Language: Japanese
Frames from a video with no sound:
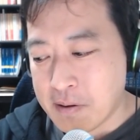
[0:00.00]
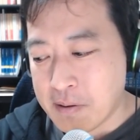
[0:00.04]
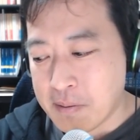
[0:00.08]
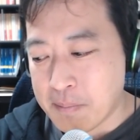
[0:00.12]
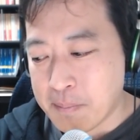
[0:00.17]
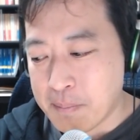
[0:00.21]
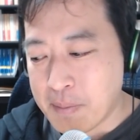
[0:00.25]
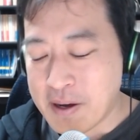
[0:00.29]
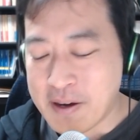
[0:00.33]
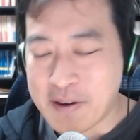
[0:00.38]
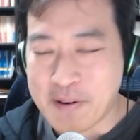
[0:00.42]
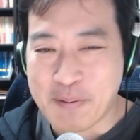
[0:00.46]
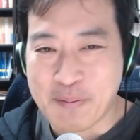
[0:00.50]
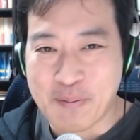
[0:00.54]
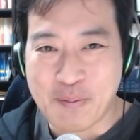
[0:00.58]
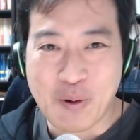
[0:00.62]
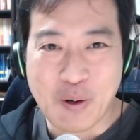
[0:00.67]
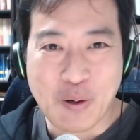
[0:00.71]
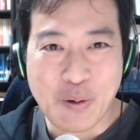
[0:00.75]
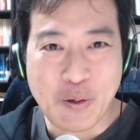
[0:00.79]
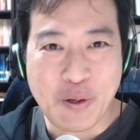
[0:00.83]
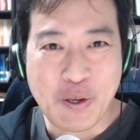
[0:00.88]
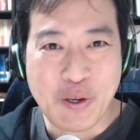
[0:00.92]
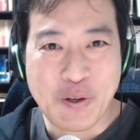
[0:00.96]
まあ
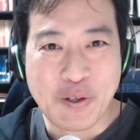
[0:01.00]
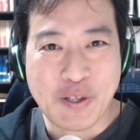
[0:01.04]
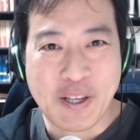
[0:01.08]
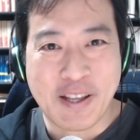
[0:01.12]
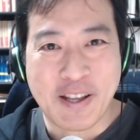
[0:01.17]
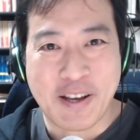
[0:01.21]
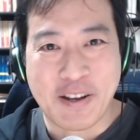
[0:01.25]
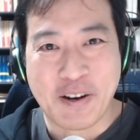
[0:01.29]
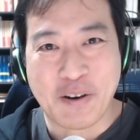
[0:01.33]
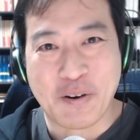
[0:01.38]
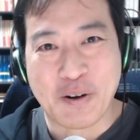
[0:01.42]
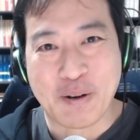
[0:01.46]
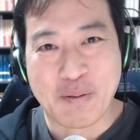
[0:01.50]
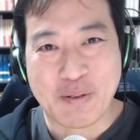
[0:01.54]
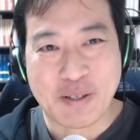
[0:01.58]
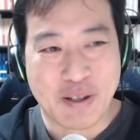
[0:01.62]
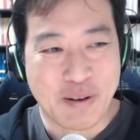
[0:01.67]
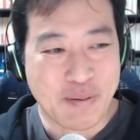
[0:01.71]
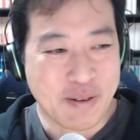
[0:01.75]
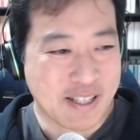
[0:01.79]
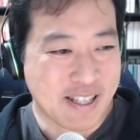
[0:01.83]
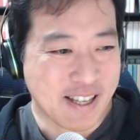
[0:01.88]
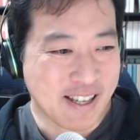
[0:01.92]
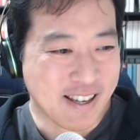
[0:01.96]
僕も旧世代なのかも
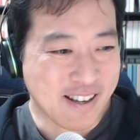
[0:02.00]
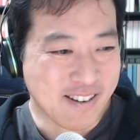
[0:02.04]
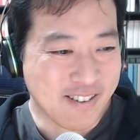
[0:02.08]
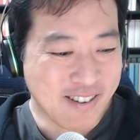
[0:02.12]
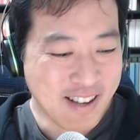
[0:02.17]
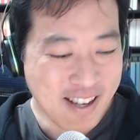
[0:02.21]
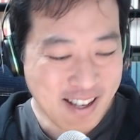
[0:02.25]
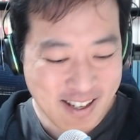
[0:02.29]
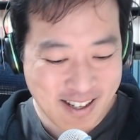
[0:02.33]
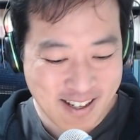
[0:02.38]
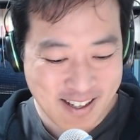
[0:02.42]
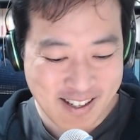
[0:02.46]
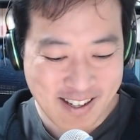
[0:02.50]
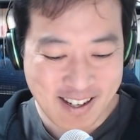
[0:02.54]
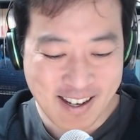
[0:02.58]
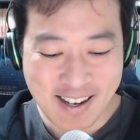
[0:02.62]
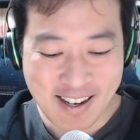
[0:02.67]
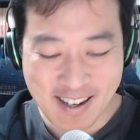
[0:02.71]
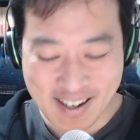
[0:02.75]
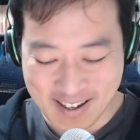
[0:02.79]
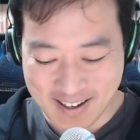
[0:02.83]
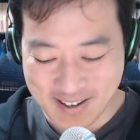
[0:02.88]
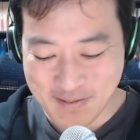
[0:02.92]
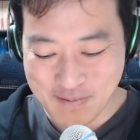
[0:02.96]
しれませんけどね。
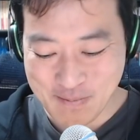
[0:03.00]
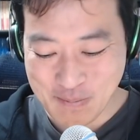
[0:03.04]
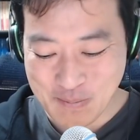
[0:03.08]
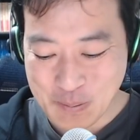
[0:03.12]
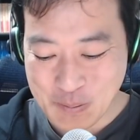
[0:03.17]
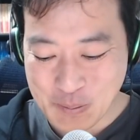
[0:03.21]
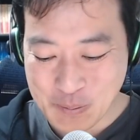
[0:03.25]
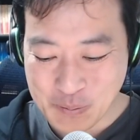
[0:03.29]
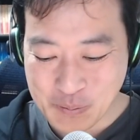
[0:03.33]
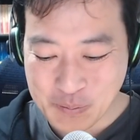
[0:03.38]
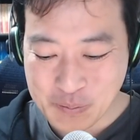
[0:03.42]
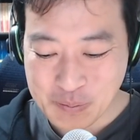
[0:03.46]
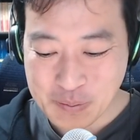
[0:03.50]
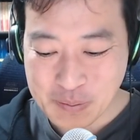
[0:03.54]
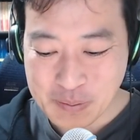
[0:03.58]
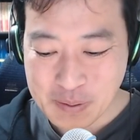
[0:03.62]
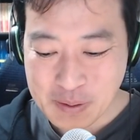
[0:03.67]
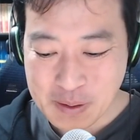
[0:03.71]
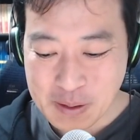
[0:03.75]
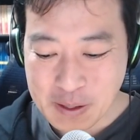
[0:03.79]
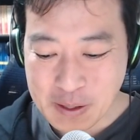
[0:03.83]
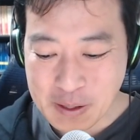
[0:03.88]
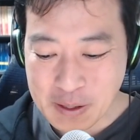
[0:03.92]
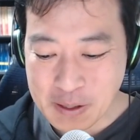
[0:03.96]
はい。
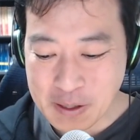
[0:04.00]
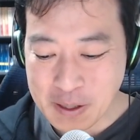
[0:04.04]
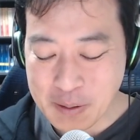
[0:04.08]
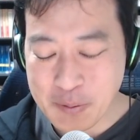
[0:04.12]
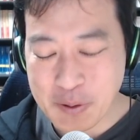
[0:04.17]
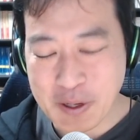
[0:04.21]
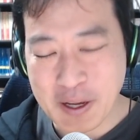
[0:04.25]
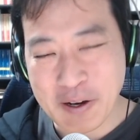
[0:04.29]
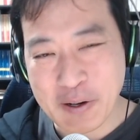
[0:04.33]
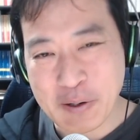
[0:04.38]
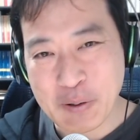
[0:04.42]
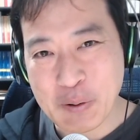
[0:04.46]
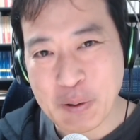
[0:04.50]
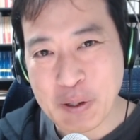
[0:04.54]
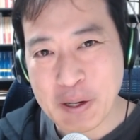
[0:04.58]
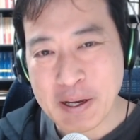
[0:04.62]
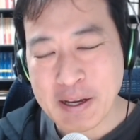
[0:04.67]
でもね、あの、